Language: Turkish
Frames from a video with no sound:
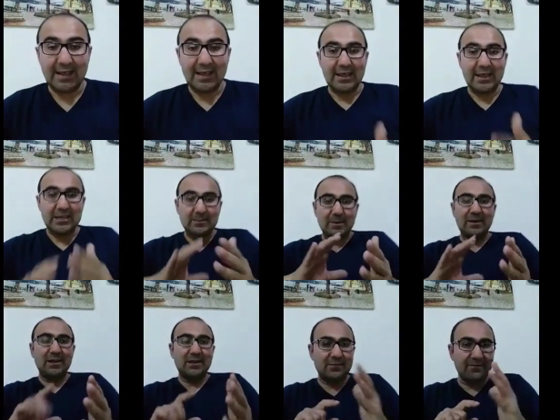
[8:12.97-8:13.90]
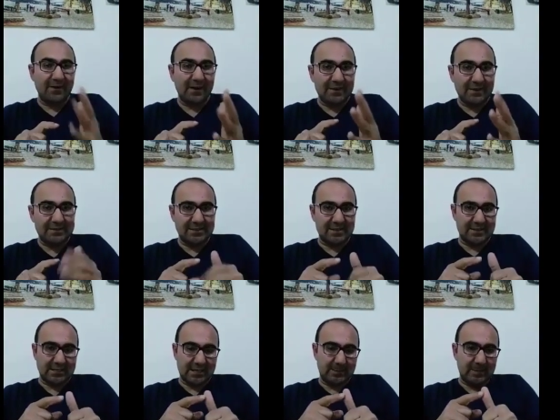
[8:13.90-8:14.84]
Ekberiyetin faydası nedir?
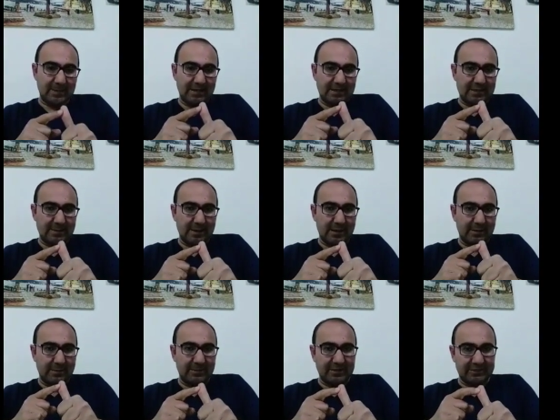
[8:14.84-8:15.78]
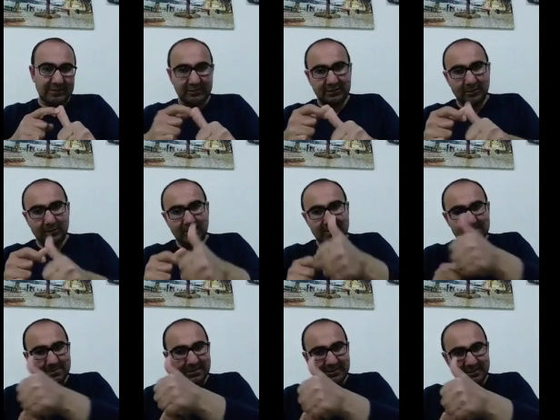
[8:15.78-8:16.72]
Ekberiyetle beraber bir tat kavgası
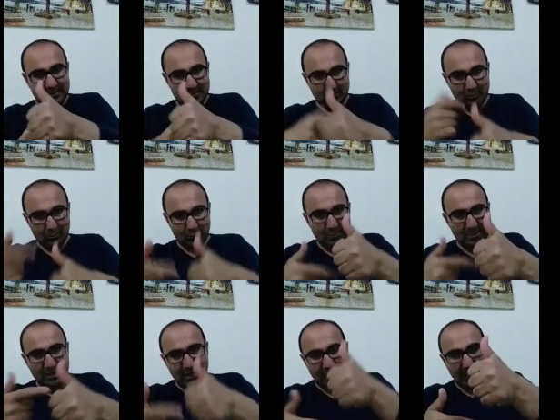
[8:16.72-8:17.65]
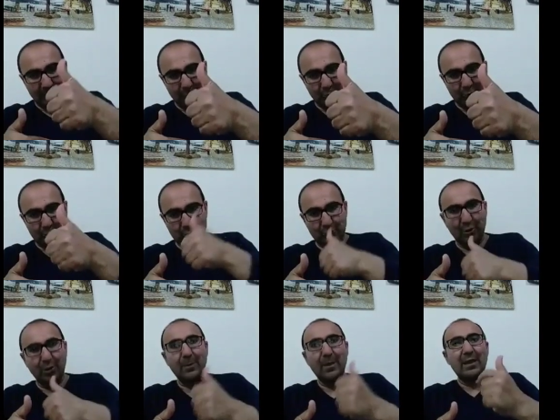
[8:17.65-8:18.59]
bitti. Bu bir yarar
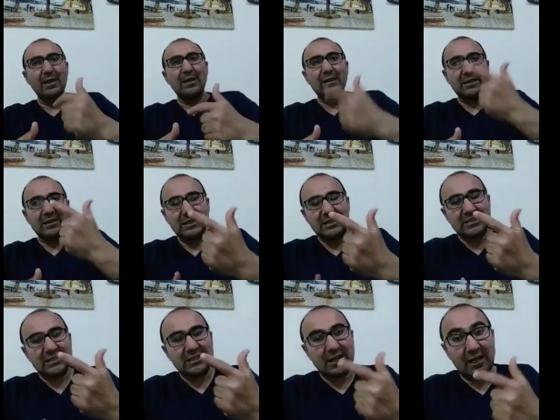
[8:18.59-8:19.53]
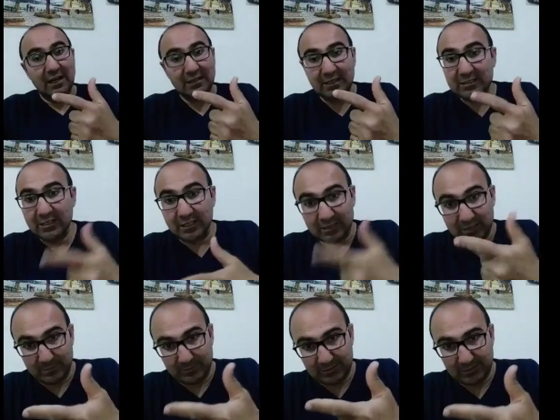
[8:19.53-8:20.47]
görünüyor. İki kardeş katli
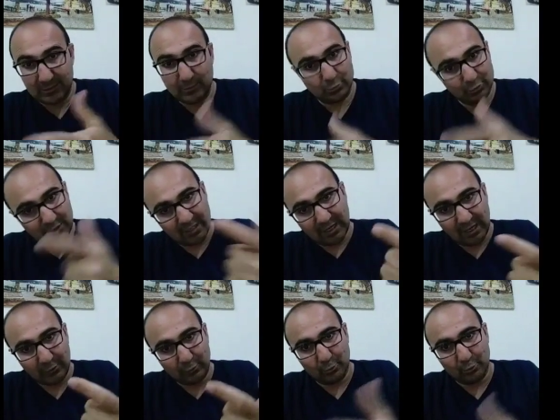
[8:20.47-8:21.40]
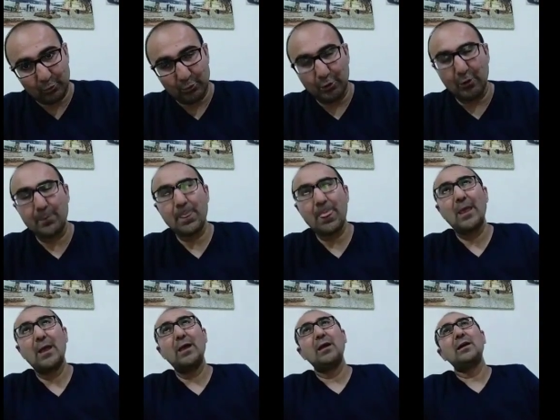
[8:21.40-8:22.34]
bitti. Bu da yarar görünüyor.
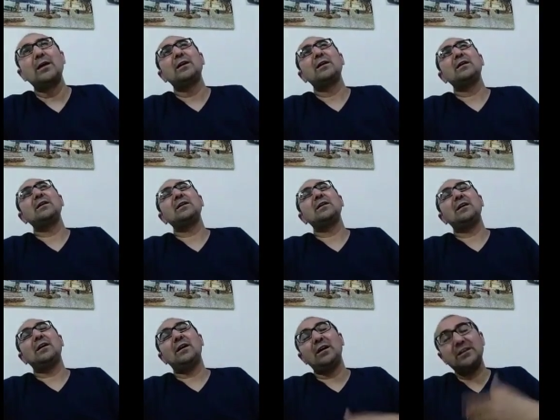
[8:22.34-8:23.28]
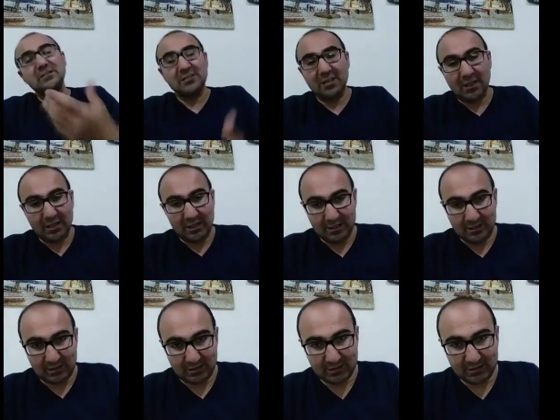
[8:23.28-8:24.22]
Ee, ancak
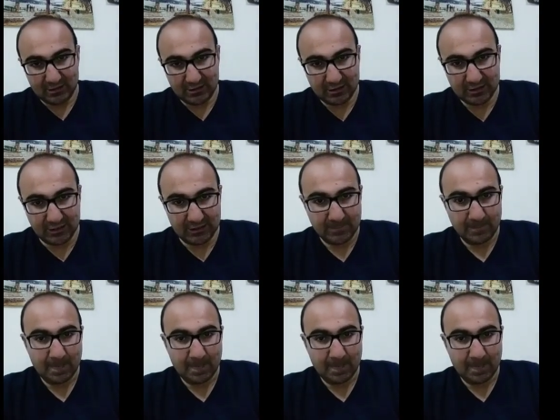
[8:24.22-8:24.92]
arkadaşlar